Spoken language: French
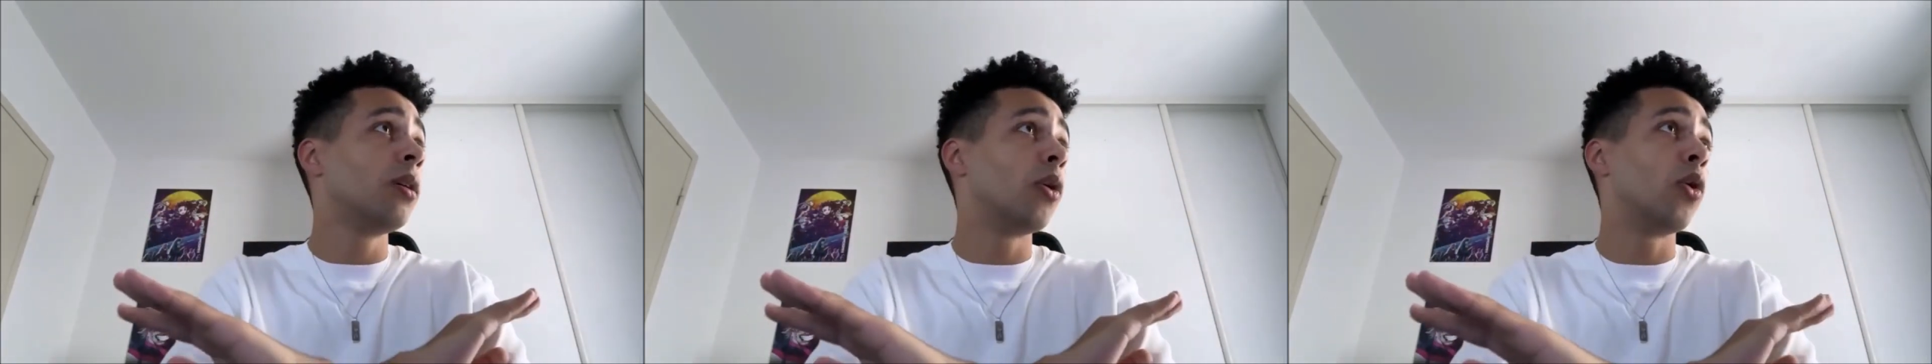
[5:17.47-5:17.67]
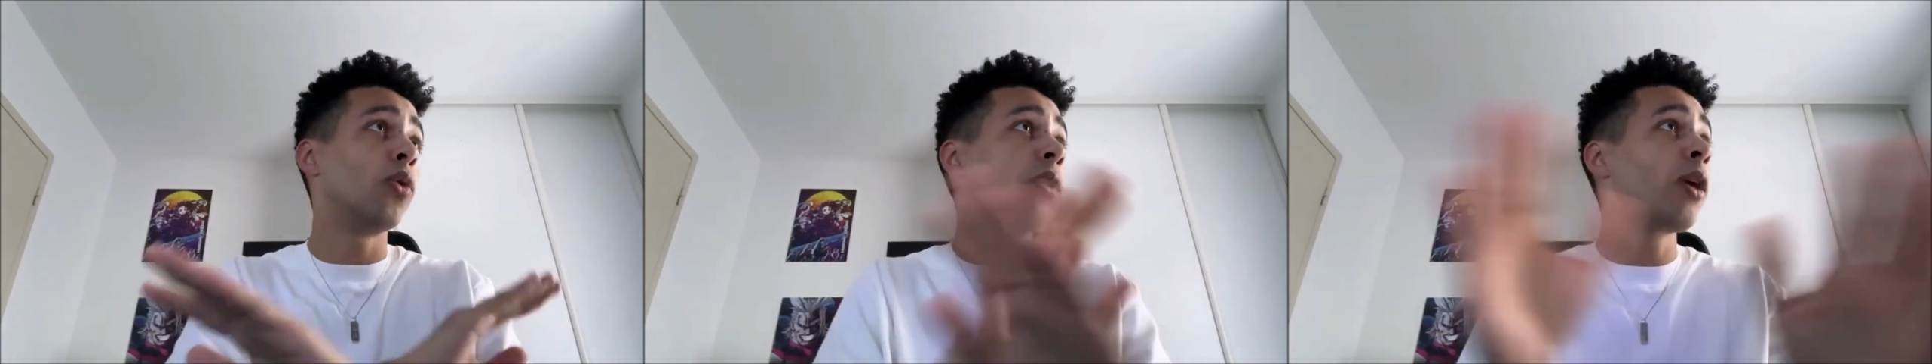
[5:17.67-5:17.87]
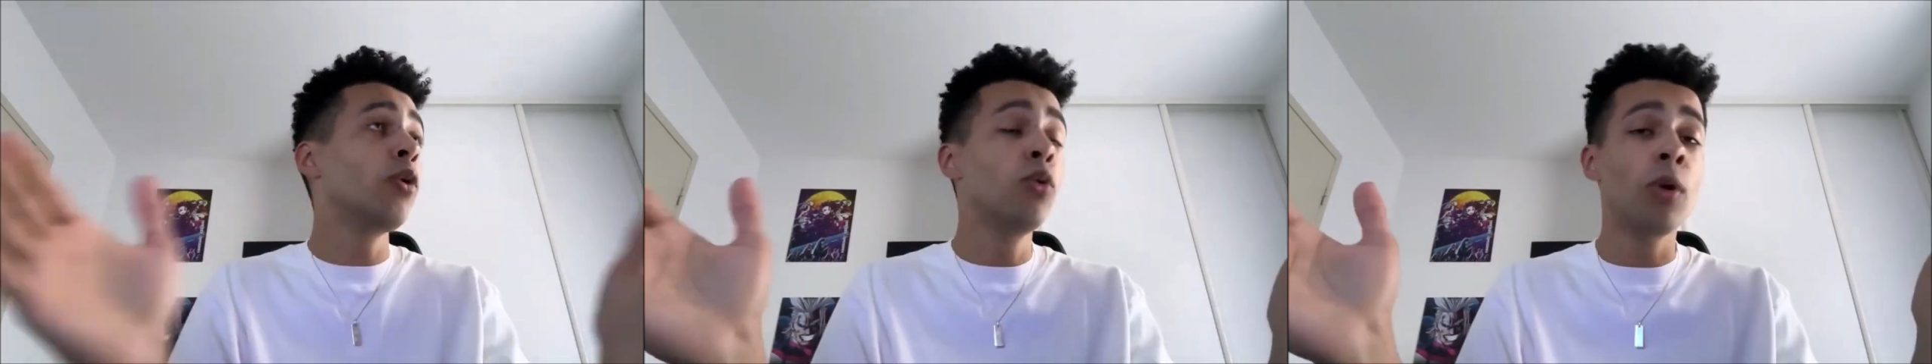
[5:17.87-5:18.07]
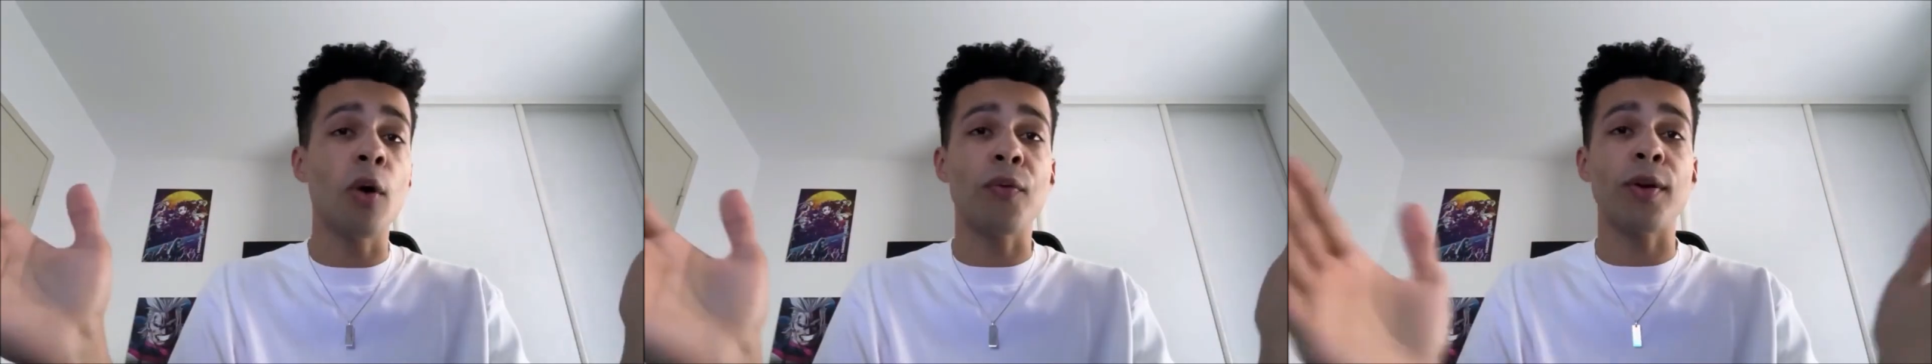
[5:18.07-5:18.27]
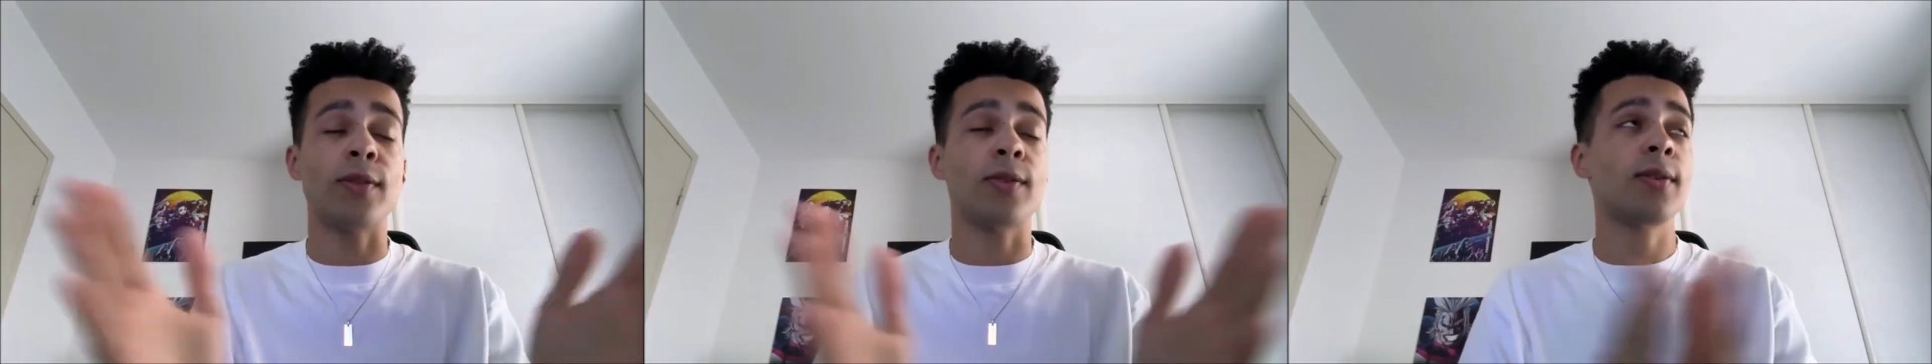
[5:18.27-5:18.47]
On est où en
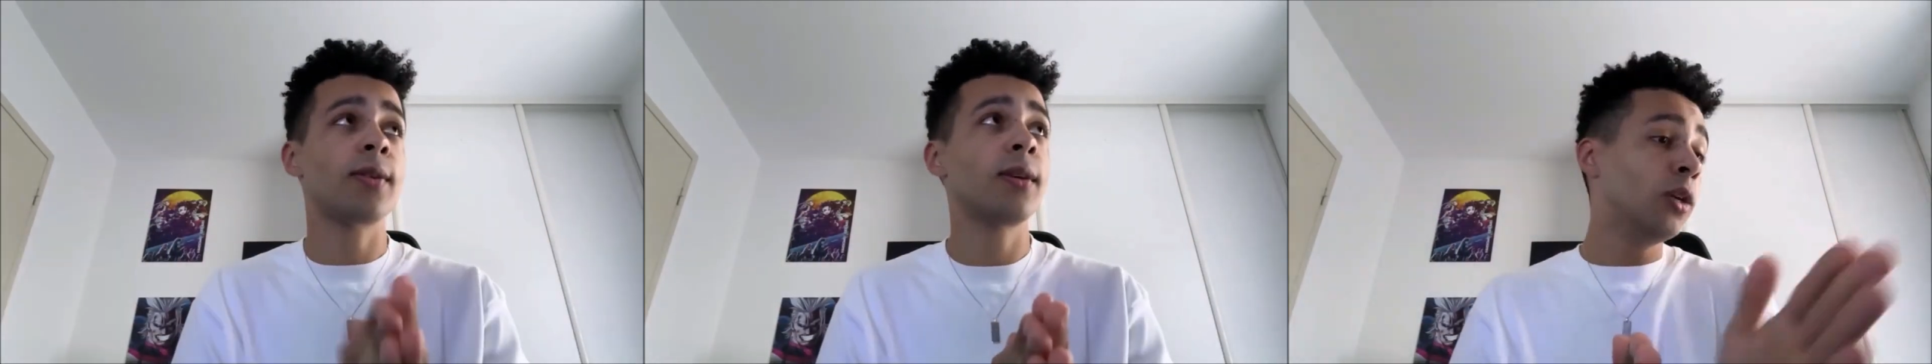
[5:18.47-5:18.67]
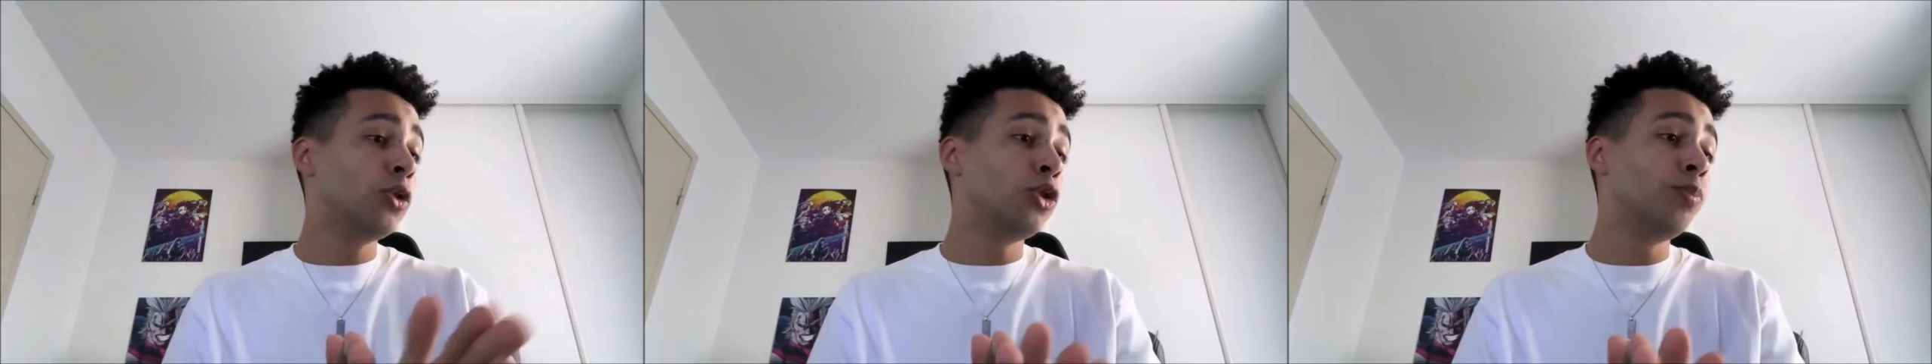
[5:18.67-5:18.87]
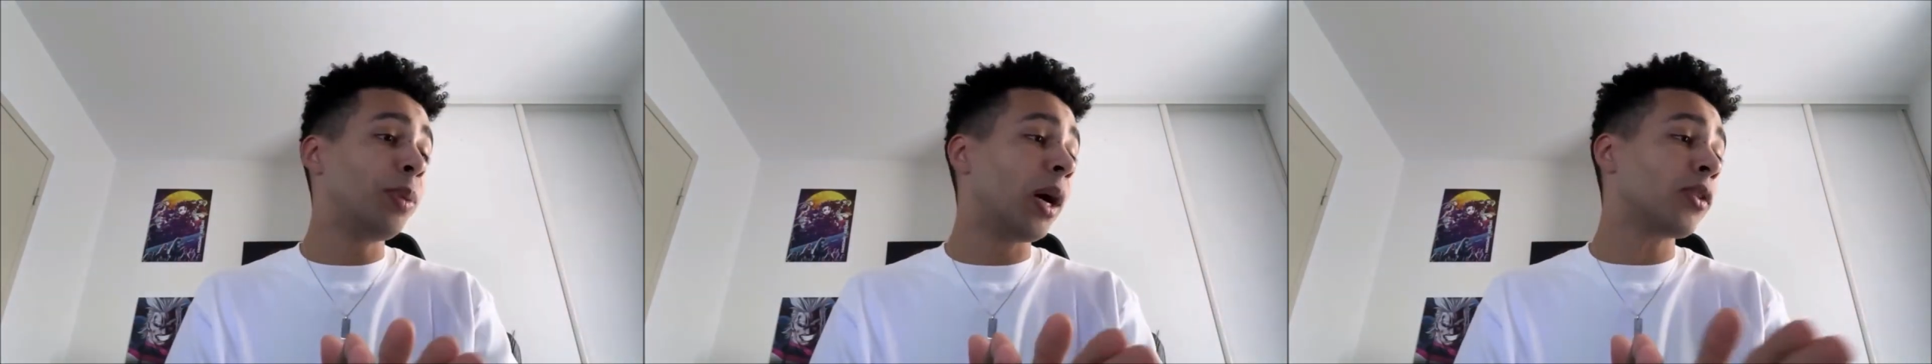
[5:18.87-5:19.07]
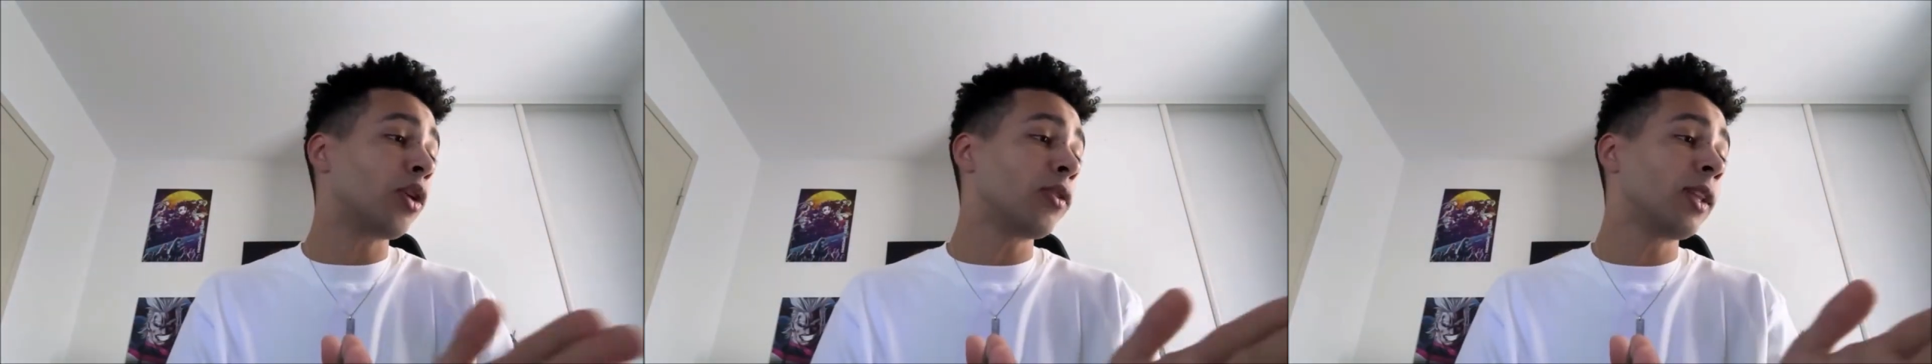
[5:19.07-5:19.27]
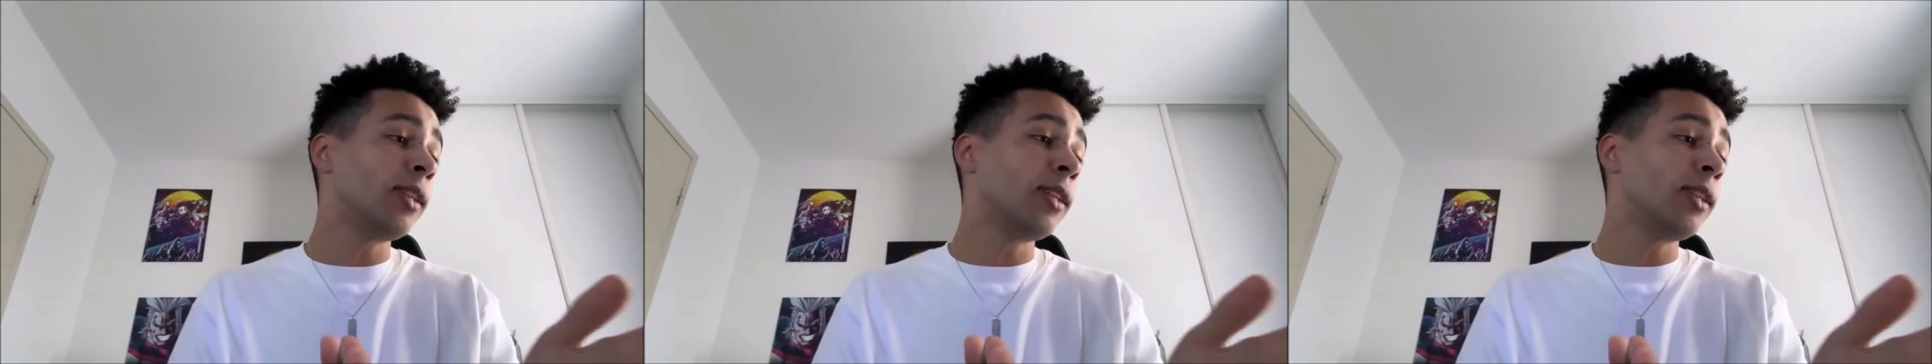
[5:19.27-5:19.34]
fait Tu pars dans